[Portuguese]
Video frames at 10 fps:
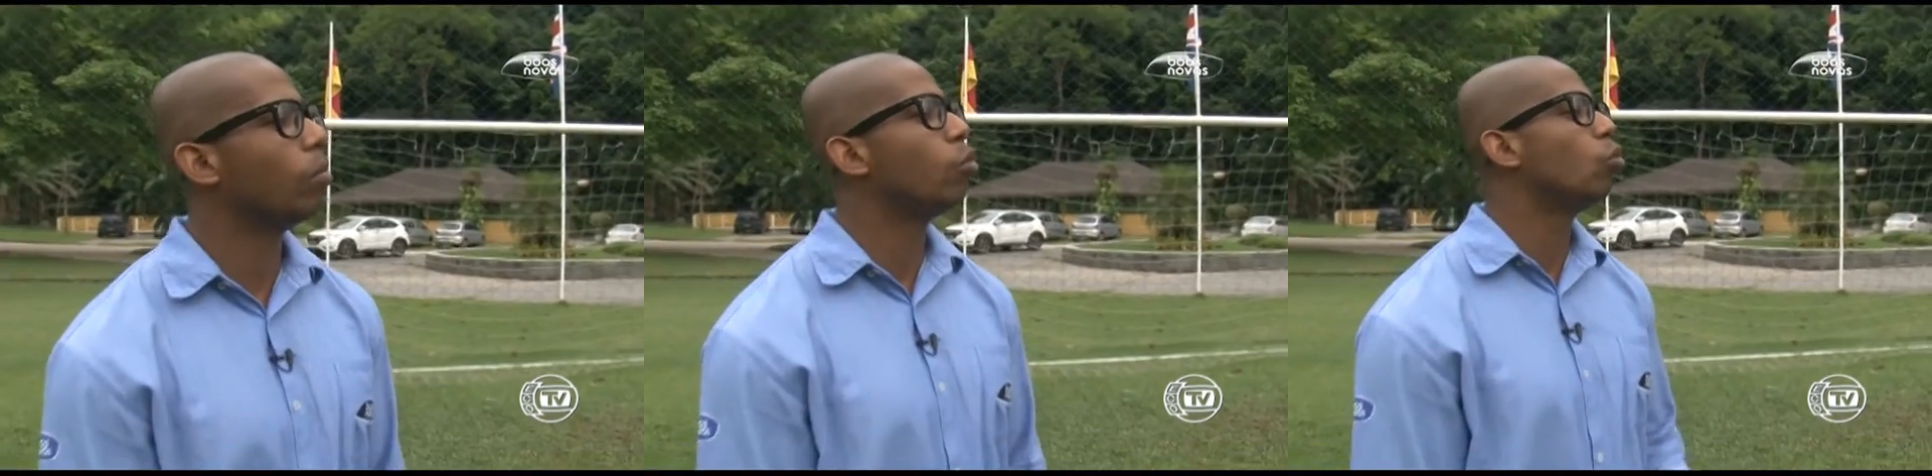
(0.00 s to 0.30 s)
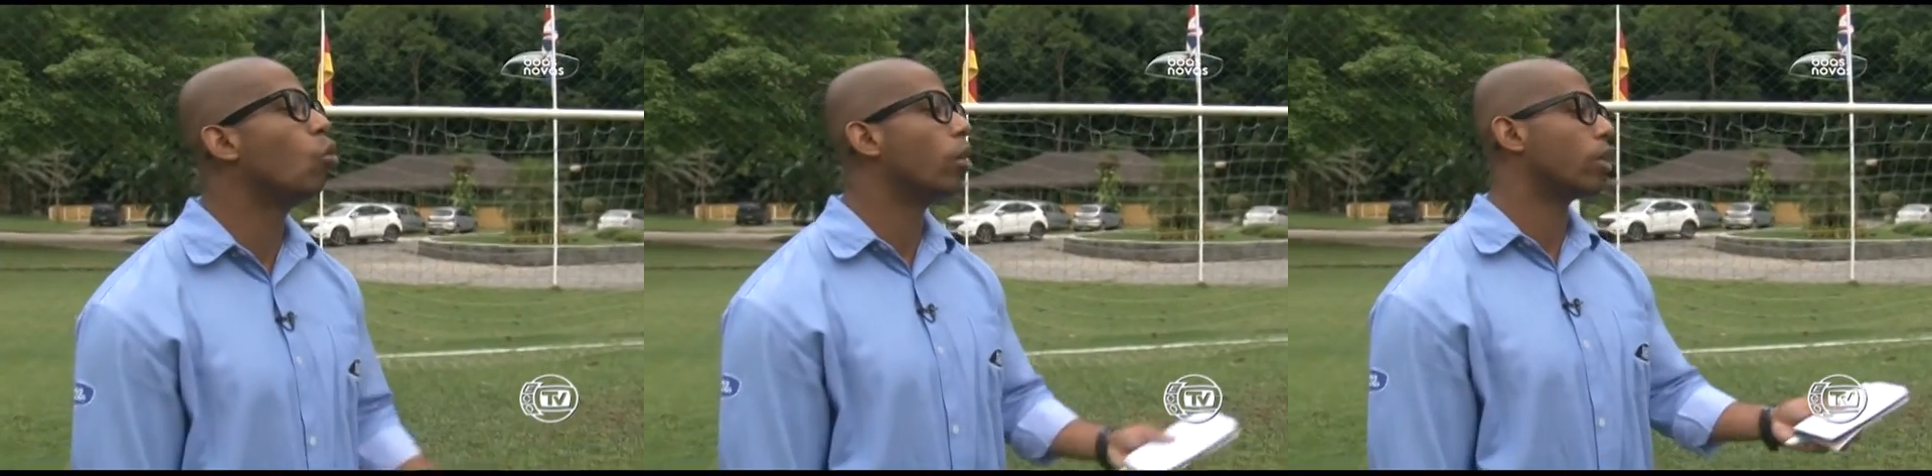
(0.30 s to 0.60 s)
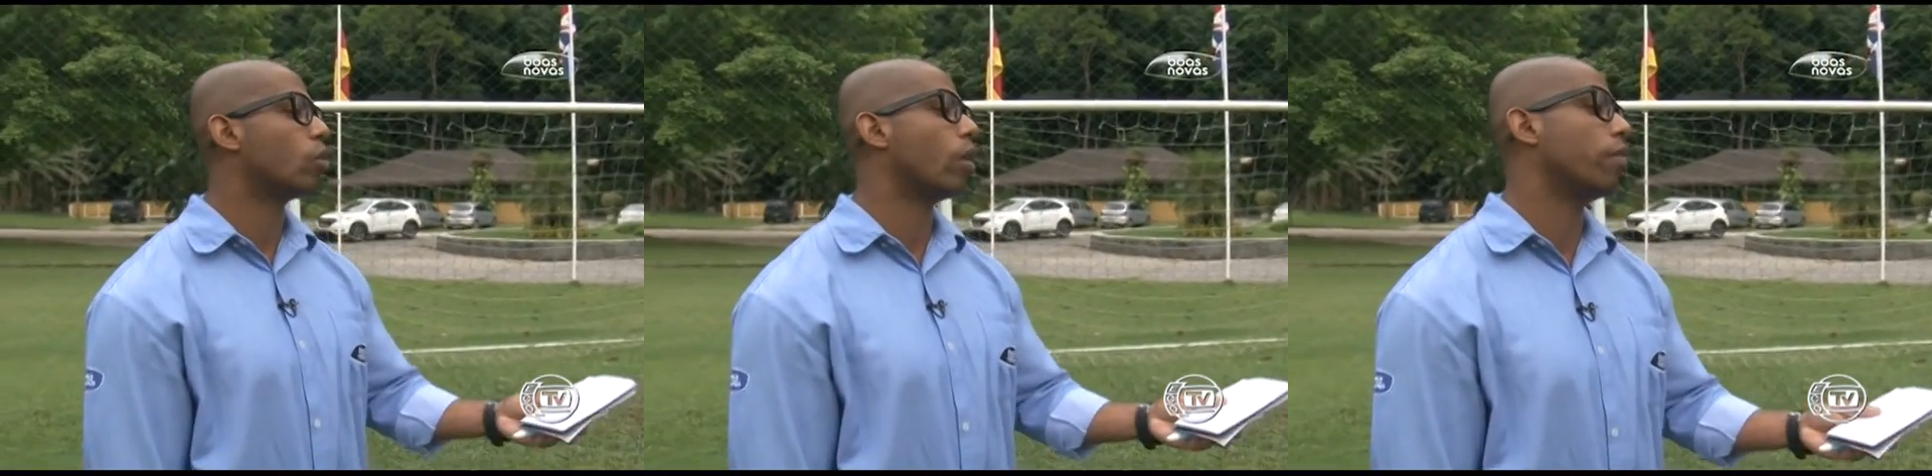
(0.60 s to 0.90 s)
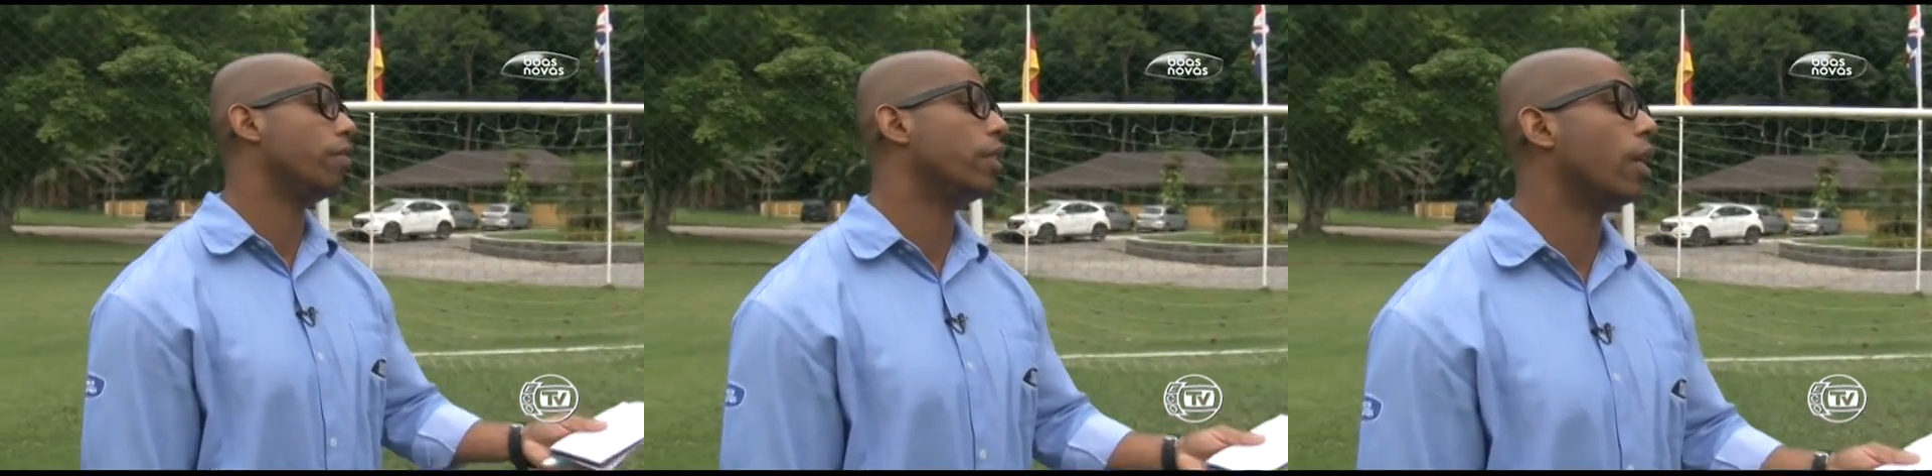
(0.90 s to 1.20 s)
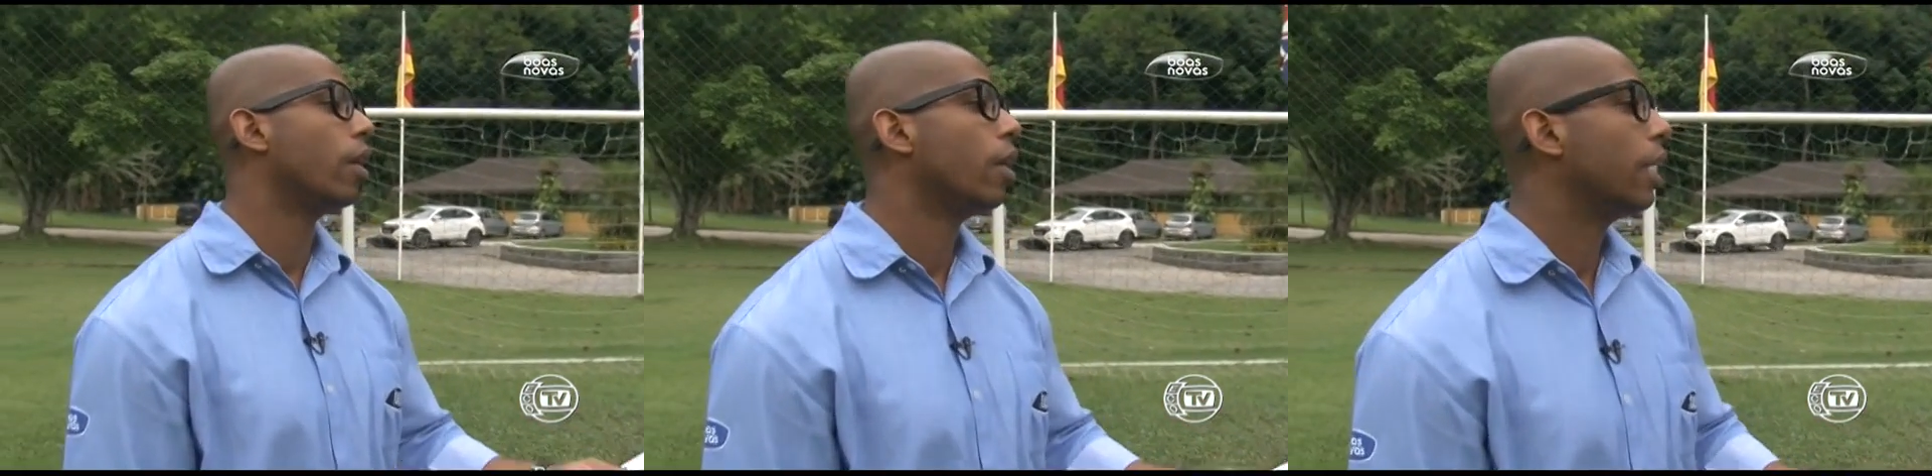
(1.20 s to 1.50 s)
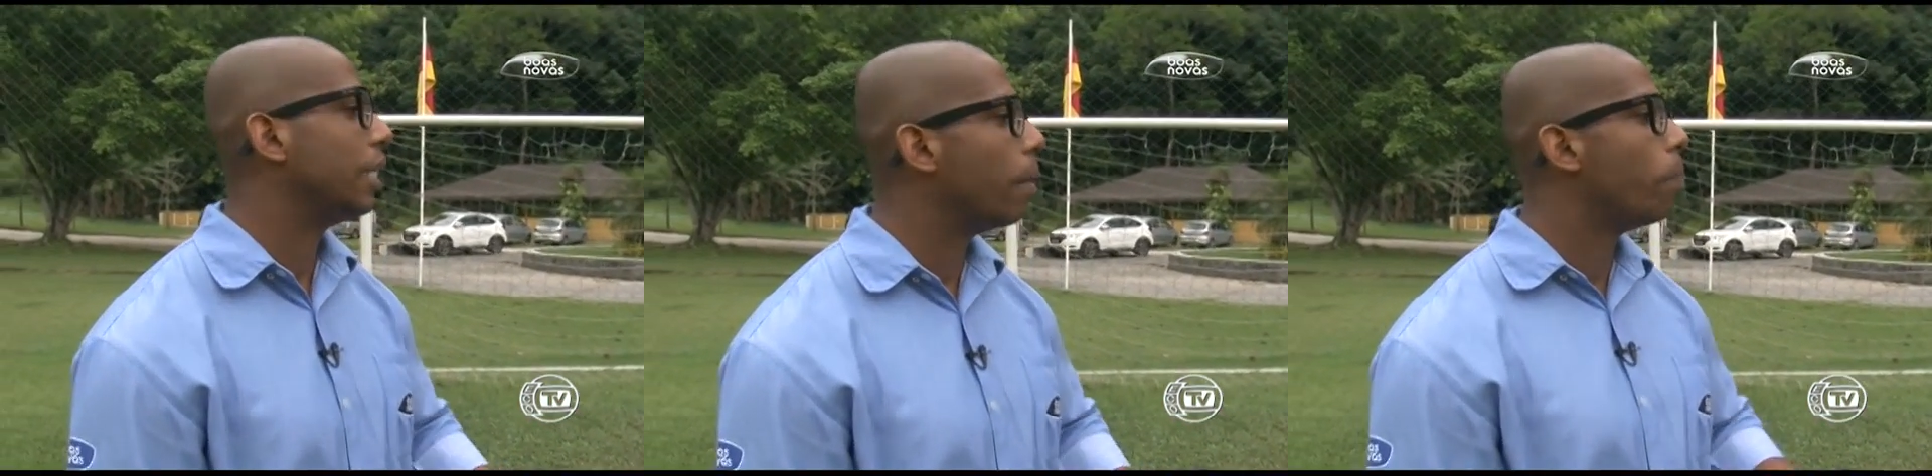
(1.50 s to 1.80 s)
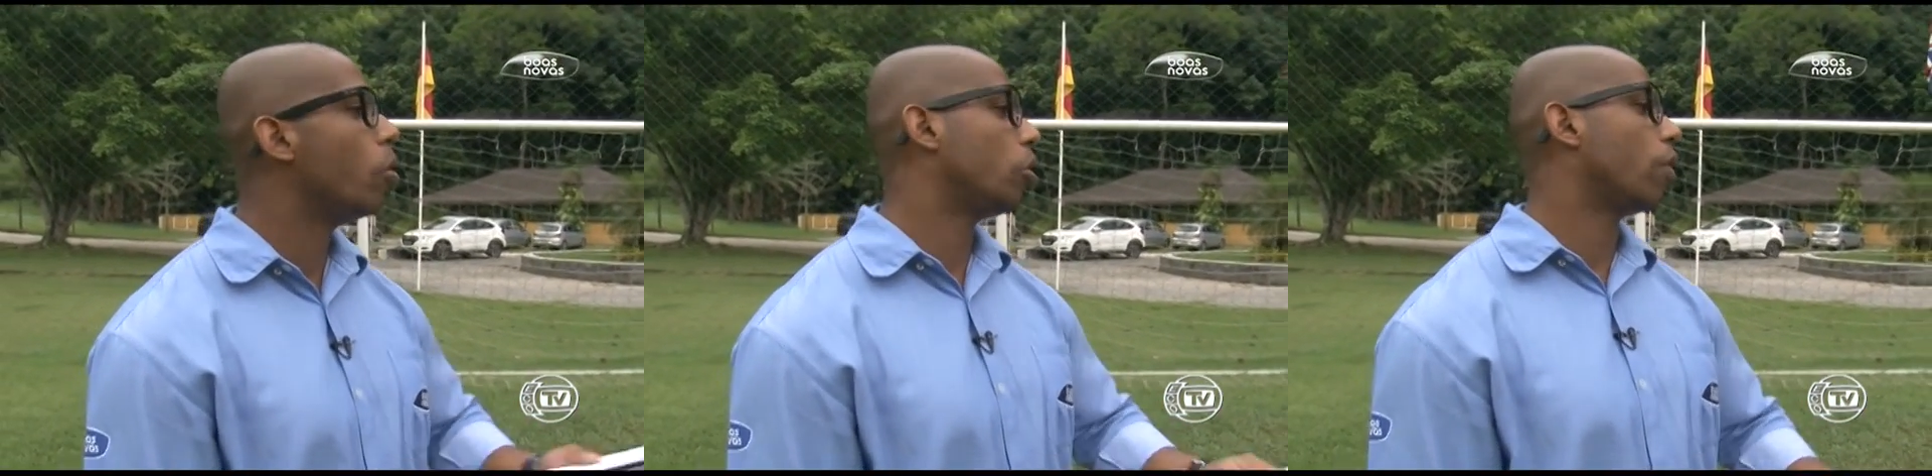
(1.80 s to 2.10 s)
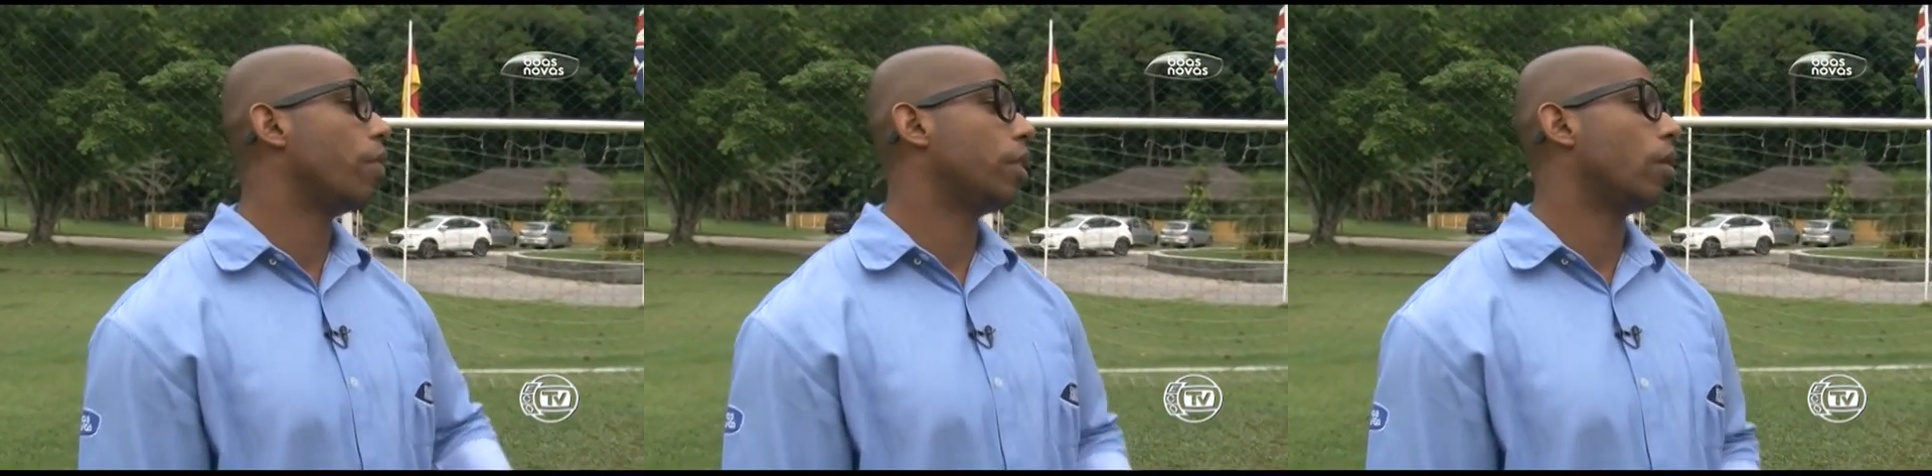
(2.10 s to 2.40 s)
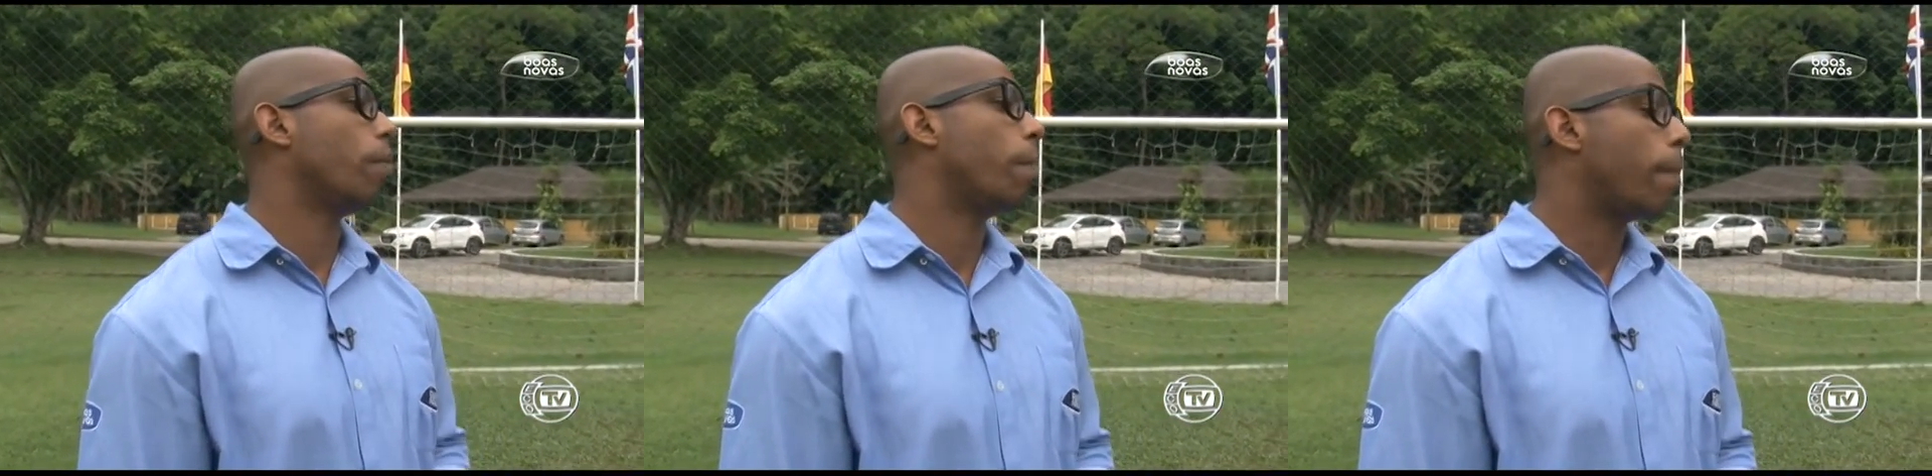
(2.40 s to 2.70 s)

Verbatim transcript: mudou na sua vida depois que você